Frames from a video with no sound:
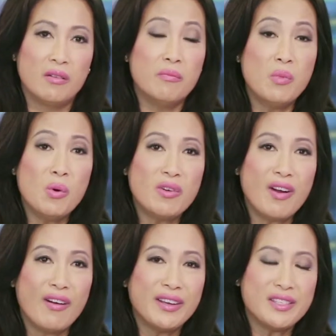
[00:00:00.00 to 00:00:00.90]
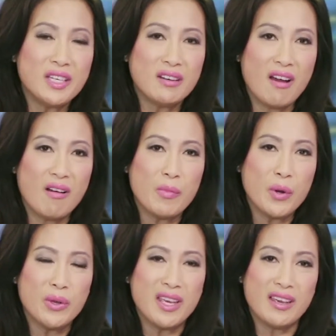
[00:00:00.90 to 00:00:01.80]
muốn có cái chất đó mà
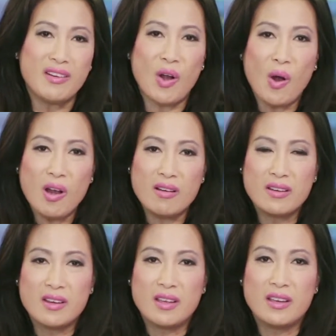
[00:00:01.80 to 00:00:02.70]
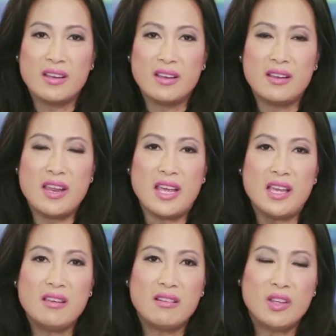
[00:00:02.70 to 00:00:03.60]
đôi khi có
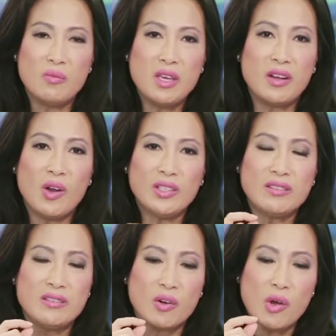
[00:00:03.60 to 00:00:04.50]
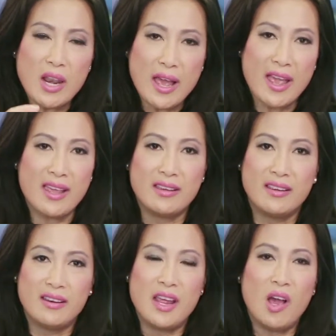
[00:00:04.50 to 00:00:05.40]
để giống như có cho có lệ
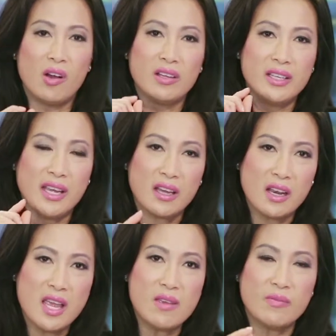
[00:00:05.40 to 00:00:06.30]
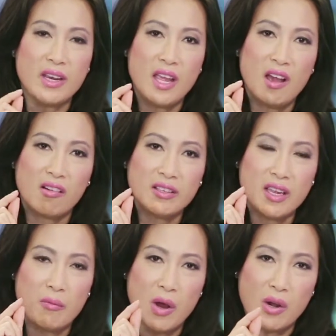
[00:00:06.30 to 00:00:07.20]
để họ có thể claim và để họ có
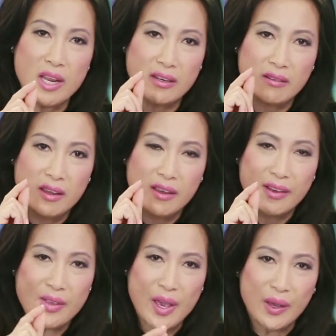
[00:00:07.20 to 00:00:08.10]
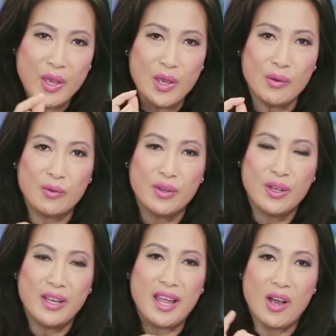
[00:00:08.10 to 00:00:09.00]
thể bỏ lên cái nhãn hiệu
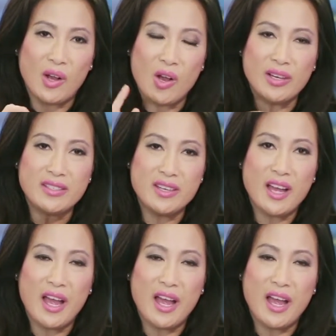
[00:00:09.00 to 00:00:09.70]
là họ có cái chất